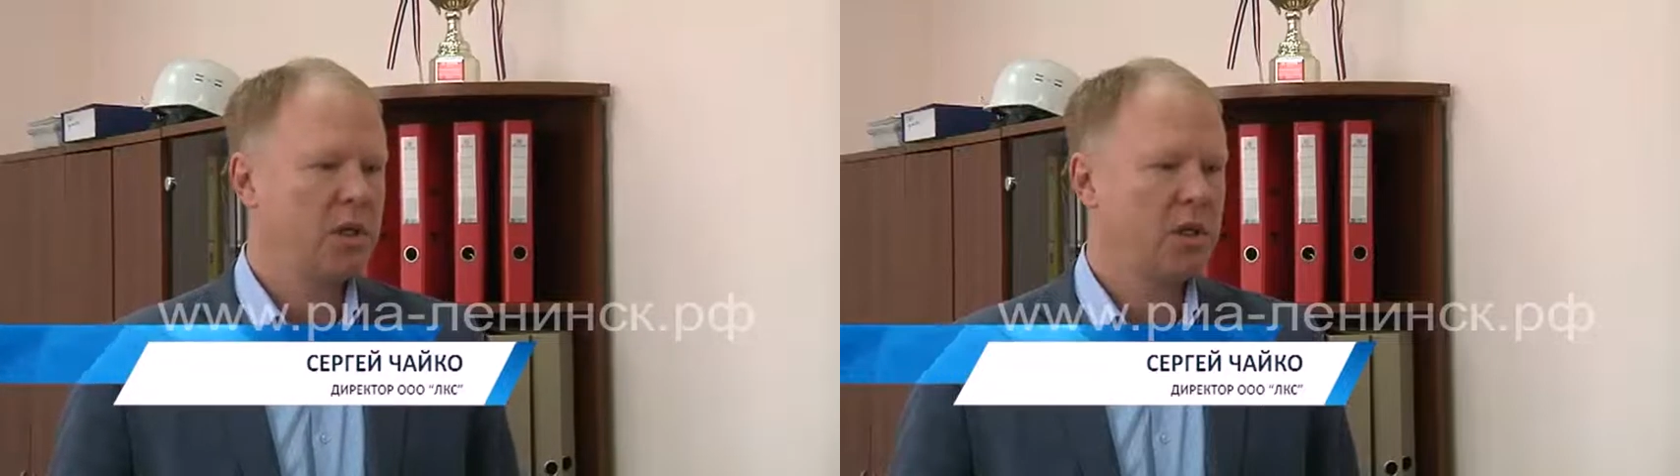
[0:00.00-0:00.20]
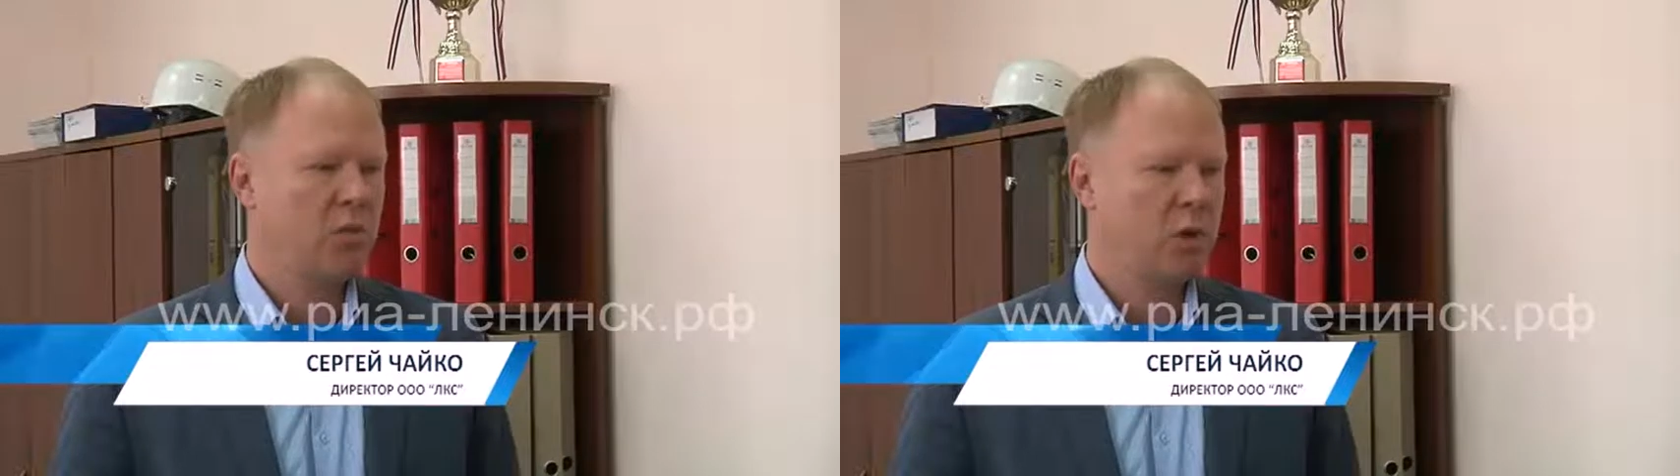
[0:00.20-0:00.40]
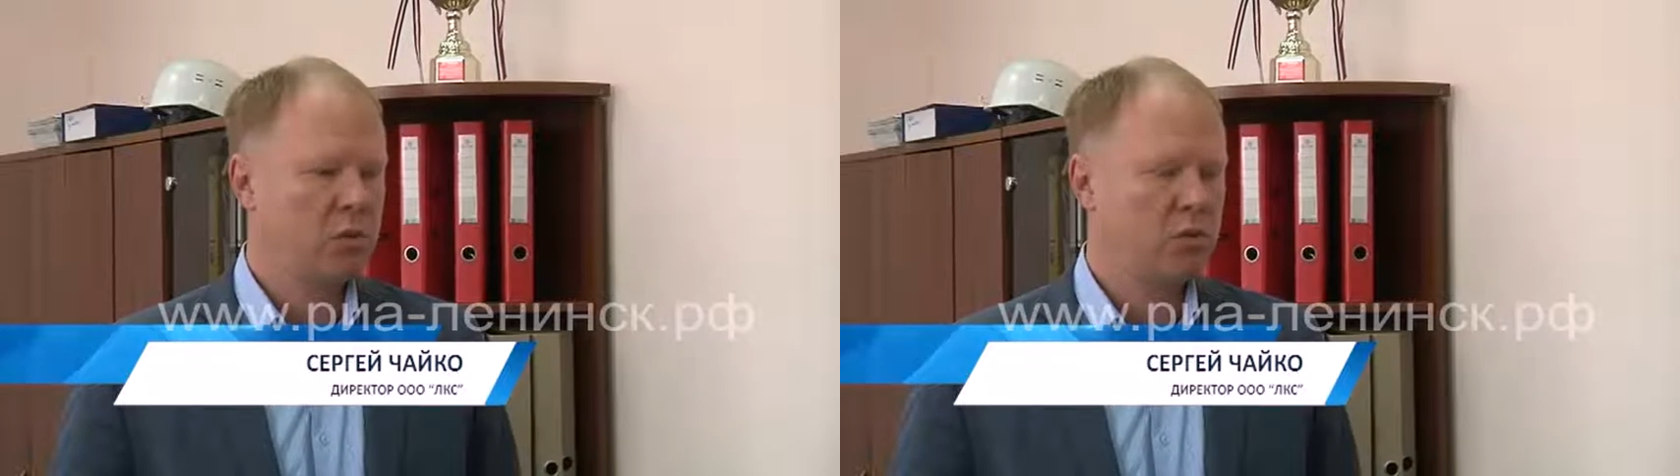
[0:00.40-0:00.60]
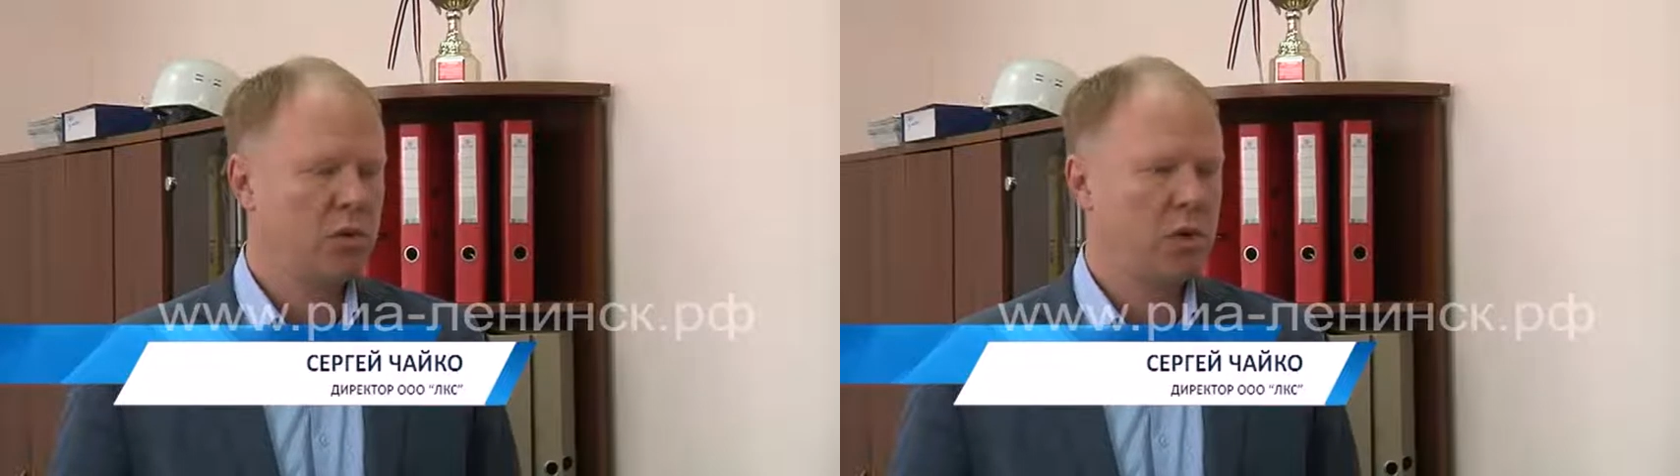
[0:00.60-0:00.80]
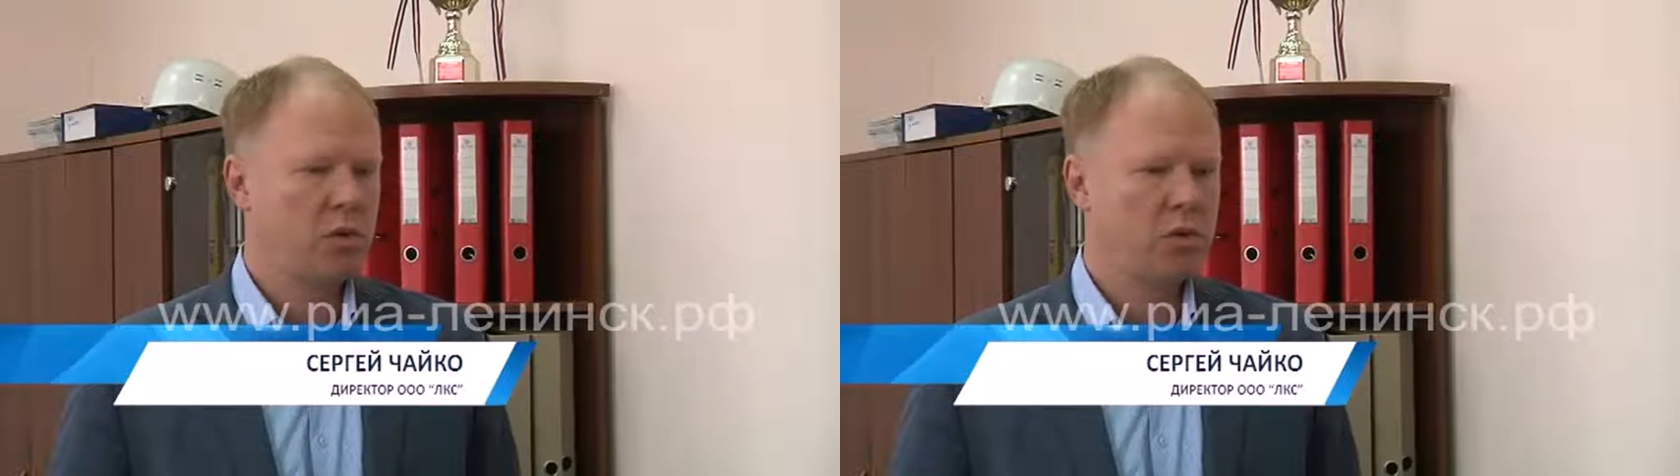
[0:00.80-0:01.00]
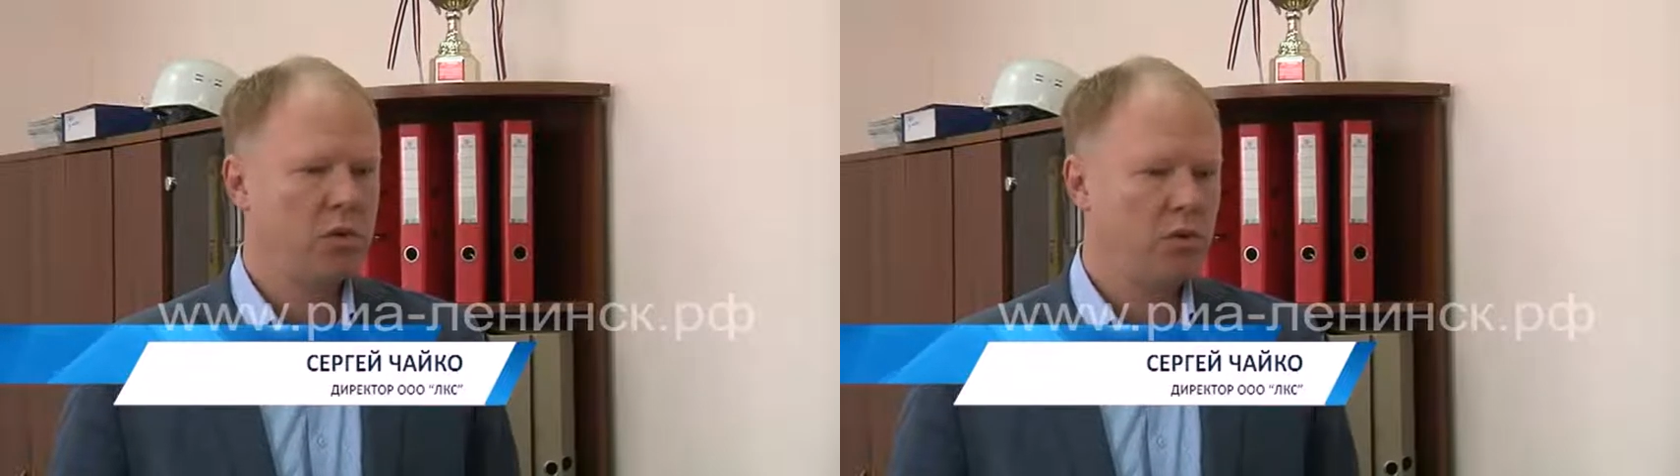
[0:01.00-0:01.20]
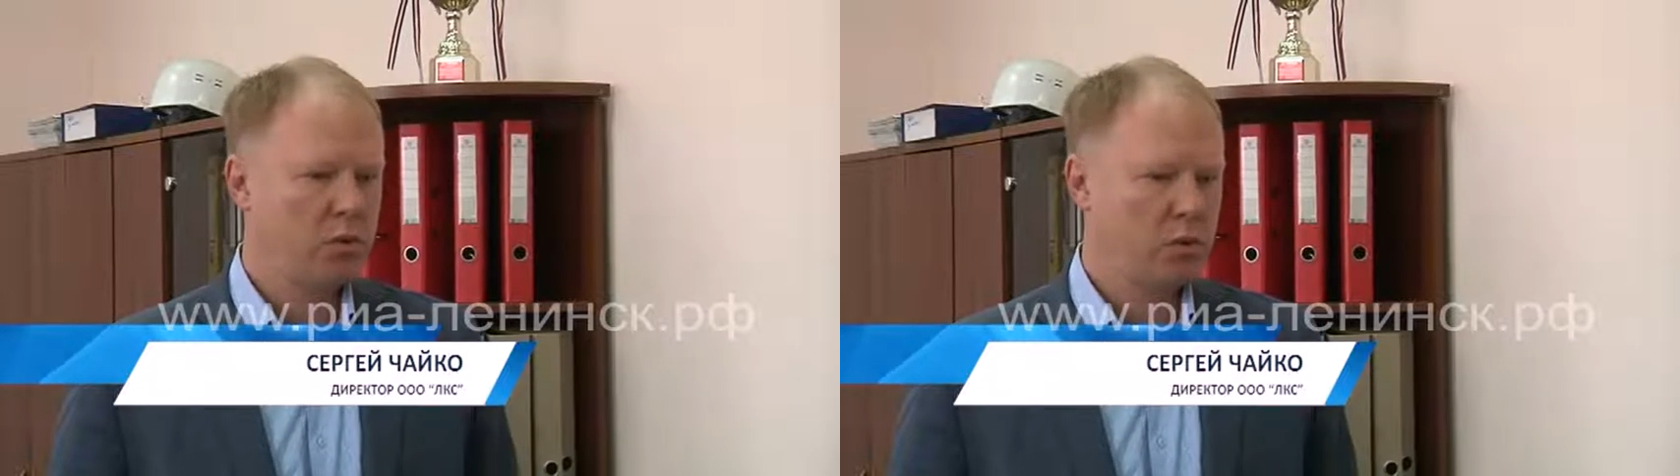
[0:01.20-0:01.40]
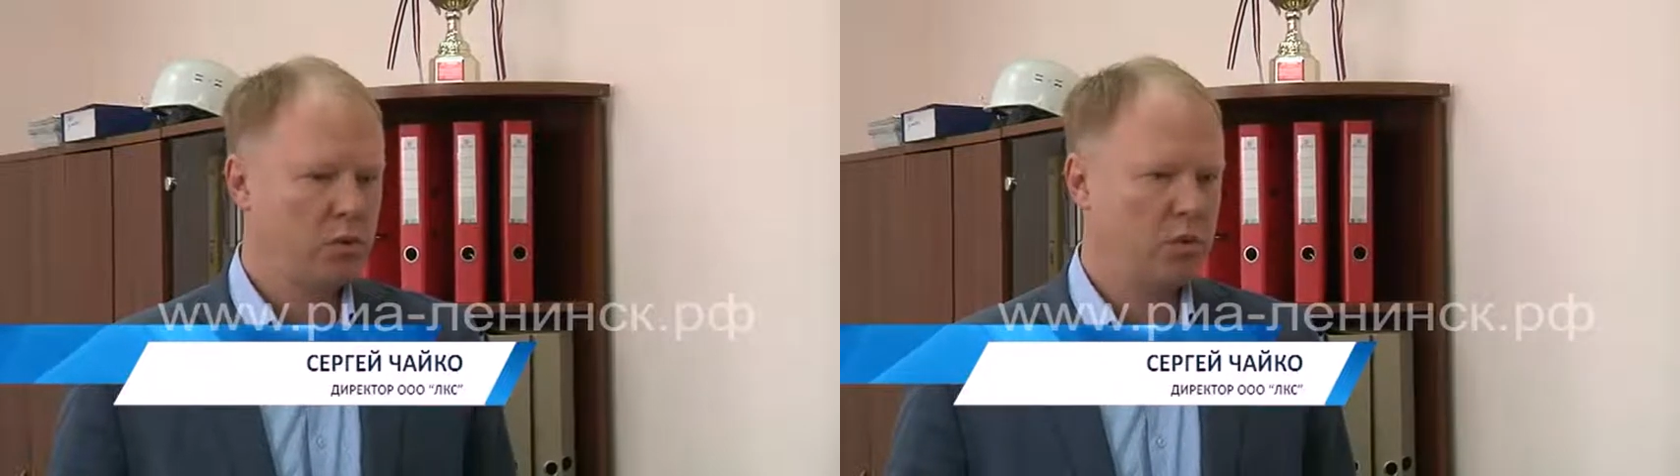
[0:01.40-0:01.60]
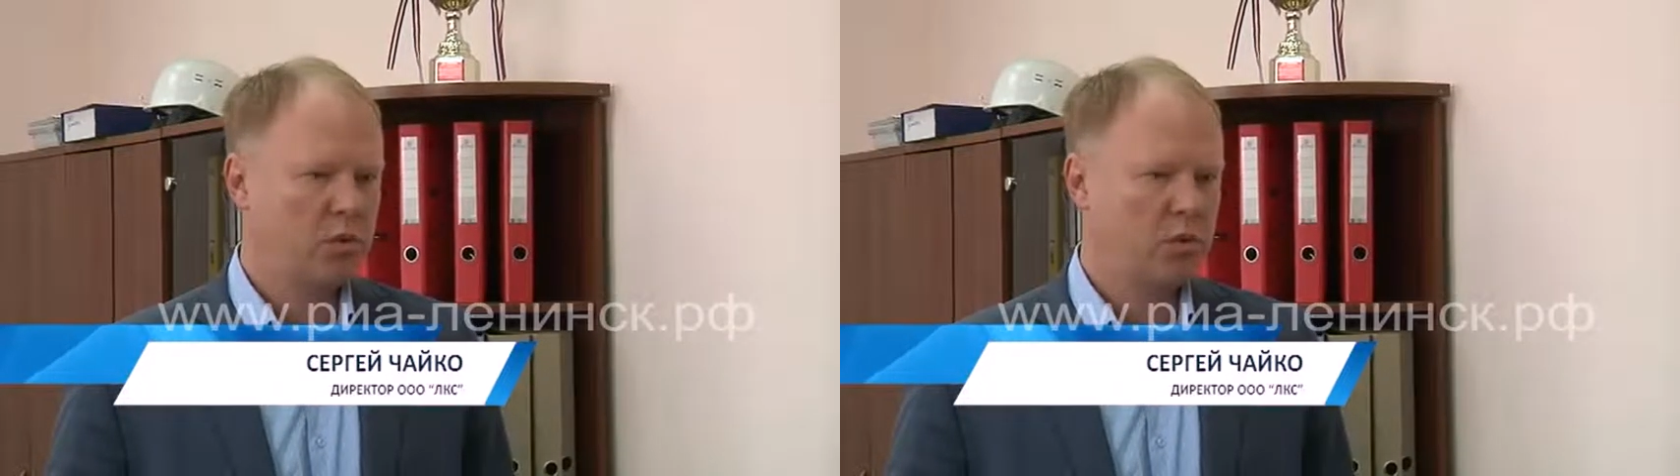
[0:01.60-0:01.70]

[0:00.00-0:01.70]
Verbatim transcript: от температуры наружного воздуха.